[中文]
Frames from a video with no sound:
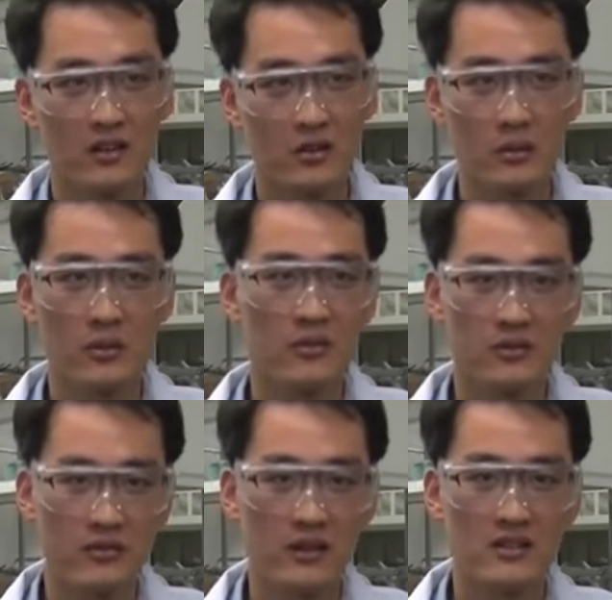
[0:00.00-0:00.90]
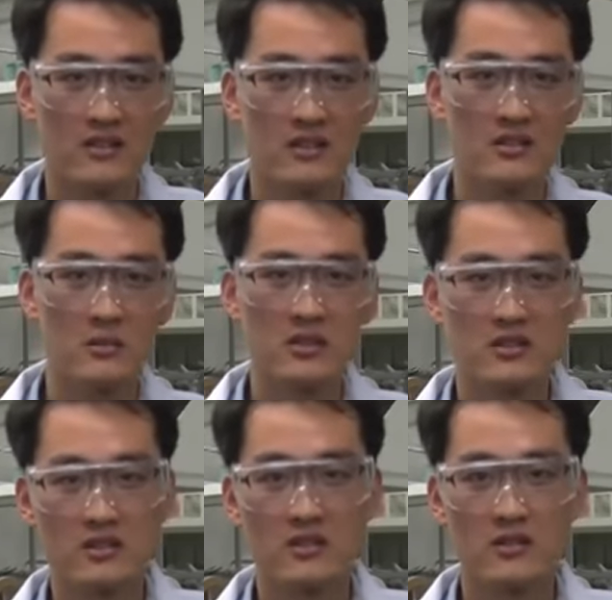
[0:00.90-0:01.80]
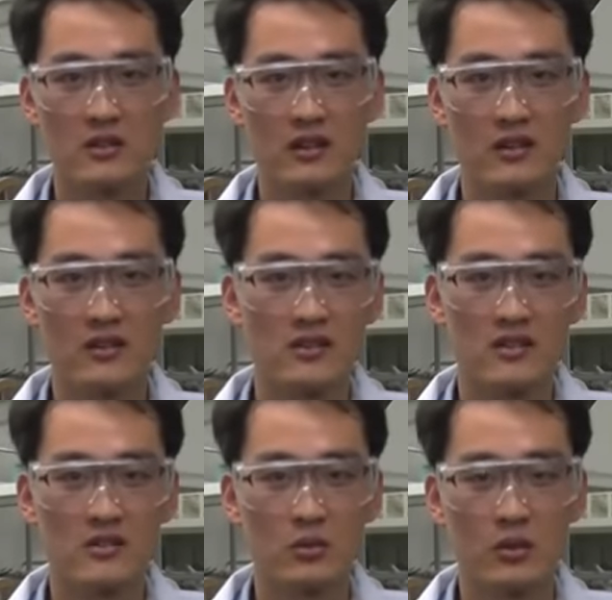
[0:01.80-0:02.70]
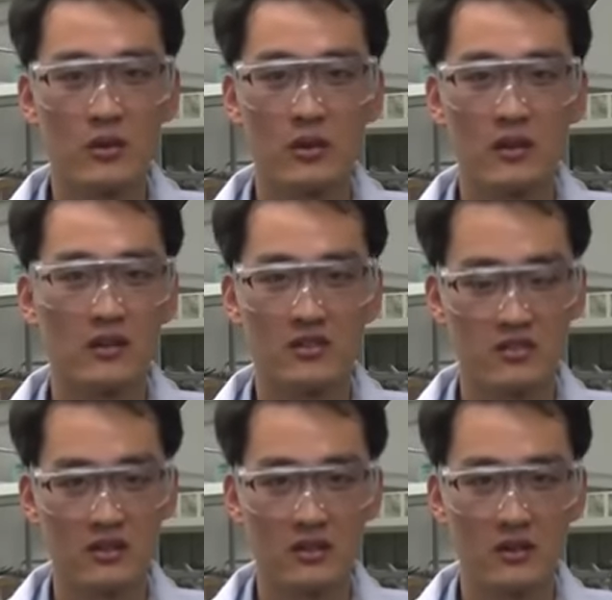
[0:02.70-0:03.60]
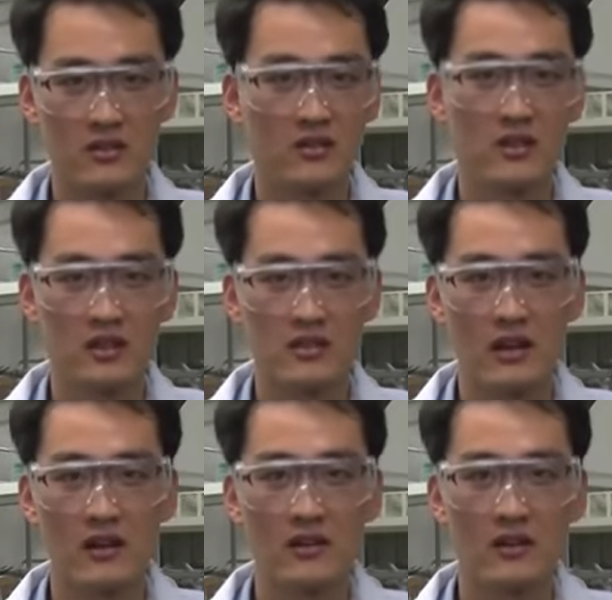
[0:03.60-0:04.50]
如果我们放一些石墨烯进去，可能坚持五个月到十个月，甚至更长。